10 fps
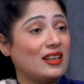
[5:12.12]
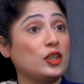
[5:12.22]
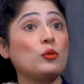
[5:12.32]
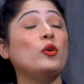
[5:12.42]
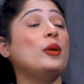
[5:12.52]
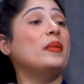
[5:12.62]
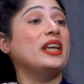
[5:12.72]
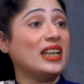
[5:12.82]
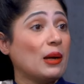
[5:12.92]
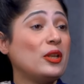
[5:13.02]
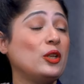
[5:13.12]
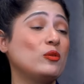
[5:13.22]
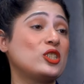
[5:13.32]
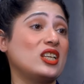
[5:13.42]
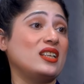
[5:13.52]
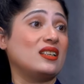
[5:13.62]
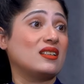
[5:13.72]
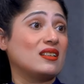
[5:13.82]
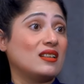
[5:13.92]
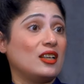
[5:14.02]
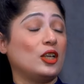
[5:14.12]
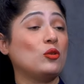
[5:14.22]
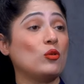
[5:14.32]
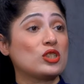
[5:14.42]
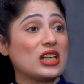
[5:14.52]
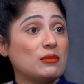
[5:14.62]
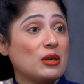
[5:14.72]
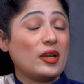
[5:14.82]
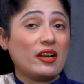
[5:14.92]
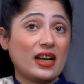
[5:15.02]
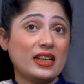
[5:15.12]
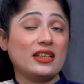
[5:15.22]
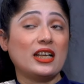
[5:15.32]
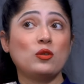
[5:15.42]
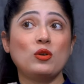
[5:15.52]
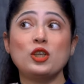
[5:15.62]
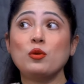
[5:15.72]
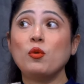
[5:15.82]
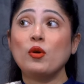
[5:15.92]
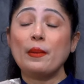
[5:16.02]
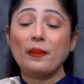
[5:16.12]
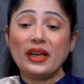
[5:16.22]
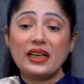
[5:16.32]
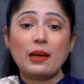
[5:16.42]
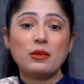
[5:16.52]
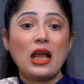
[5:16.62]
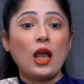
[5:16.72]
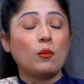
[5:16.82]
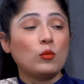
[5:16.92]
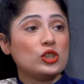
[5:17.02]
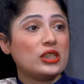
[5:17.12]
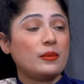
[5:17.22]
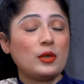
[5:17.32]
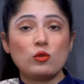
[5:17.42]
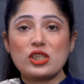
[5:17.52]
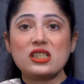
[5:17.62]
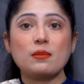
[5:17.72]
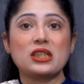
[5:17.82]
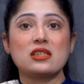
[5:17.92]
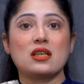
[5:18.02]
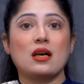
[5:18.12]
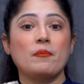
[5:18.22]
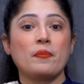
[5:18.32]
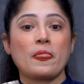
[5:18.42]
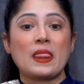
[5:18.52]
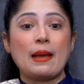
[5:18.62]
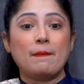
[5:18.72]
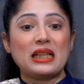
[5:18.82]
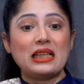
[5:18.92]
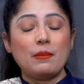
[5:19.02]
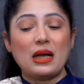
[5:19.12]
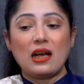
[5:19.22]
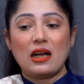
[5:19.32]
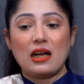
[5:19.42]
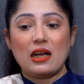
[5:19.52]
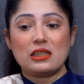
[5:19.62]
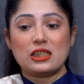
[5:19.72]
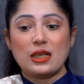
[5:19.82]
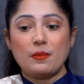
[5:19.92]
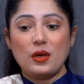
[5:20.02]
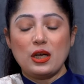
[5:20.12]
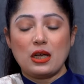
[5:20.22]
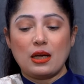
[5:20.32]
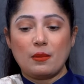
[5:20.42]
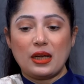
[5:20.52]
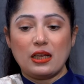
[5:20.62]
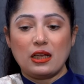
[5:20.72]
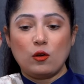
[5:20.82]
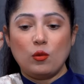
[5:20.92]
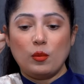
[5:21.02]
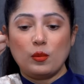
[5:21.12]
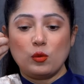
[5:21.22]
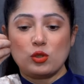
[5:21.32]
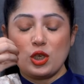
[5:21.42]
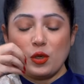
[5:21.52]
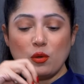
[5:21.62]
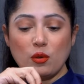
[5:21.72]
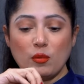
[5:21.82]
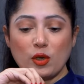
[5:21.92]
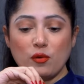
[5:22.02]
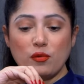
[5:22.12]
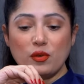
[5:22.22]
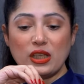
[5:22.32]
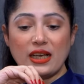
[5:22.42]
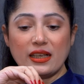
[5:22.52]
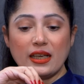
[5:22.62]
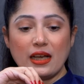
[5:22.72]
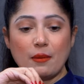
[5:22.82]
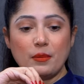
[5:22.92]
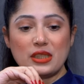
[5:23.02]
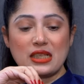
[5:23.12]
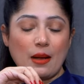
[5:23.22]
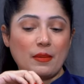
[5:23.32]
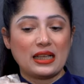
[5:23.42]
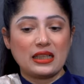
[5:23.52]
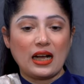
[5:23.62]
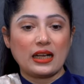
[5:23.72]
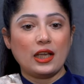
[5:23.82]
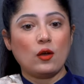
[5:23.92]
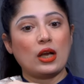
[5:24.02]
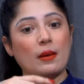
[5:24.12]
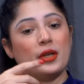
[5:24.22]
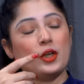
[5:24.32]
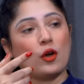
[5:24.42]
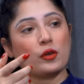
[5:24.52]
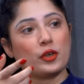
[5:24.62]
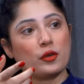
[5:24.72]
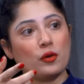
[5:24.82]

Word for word: ये तो पूरी मीडिया भी न्यूज़ चली है ये तो उस टाइम जब हेरा की डेथ हुई है तो पूरे मीडिया मुझे भी उसी से पता चला मतलब जब हम उसने उमर को फ़ोन किया कि हम इस्लामाबाद आ गए और हमने डॉक्टर